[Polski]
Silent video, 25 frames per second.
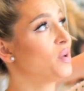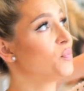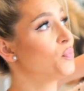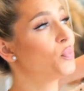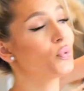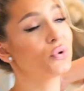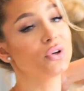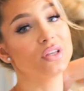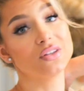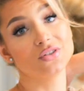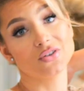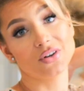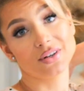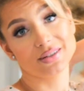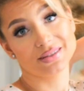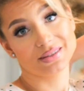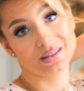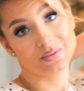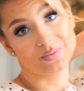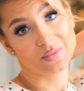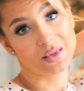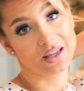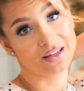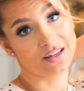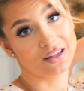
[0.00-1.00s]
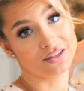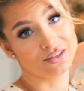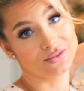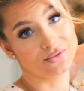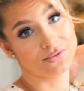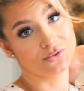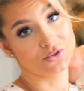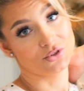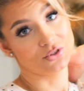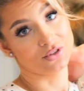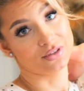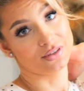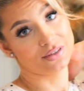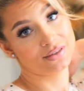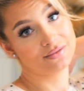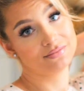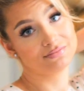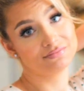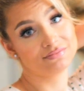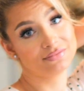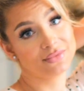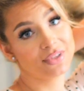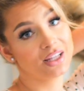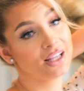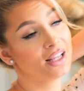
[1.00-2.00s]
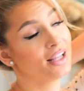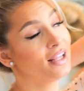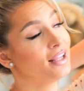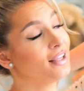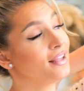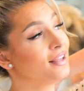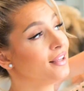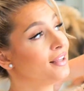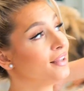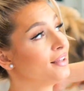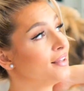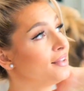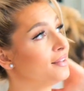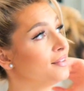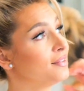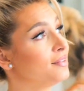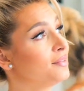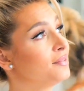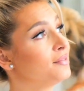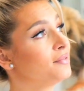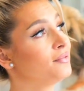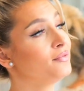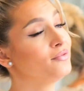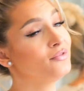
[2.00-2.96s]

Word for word: póki co jestem na nie dziewczyny. E,